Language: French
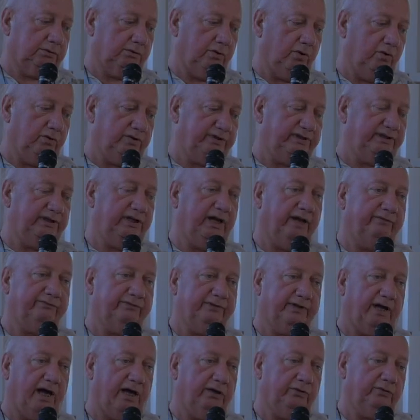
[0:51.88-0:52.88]

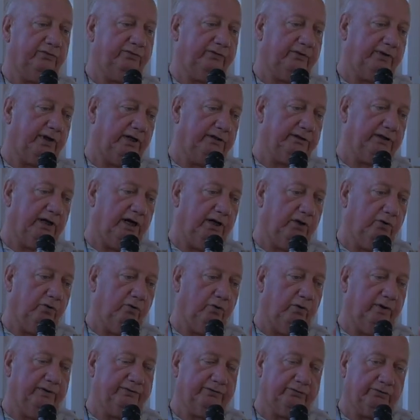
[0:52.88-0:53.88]
occidentale, c'est-à-dire en
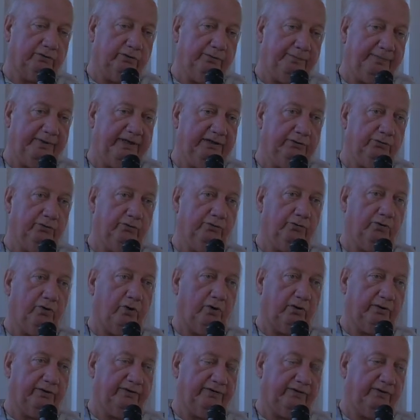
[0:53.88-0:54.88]
gros entre le pic de
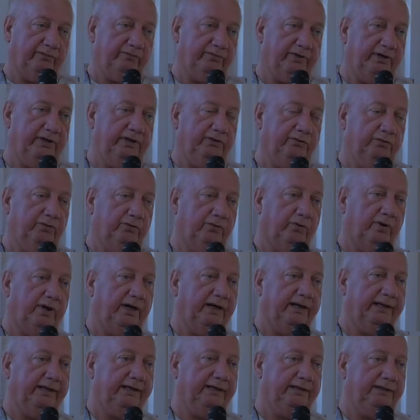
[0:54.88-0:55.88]
Nord et
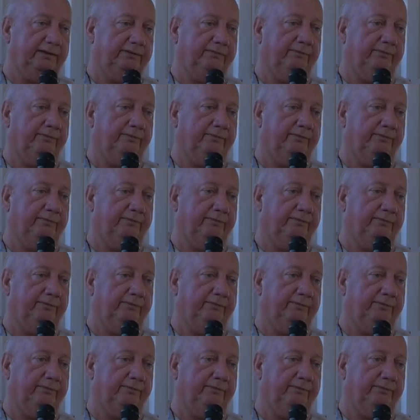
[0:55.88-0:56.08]
Saint-Félix-de-Lauragais,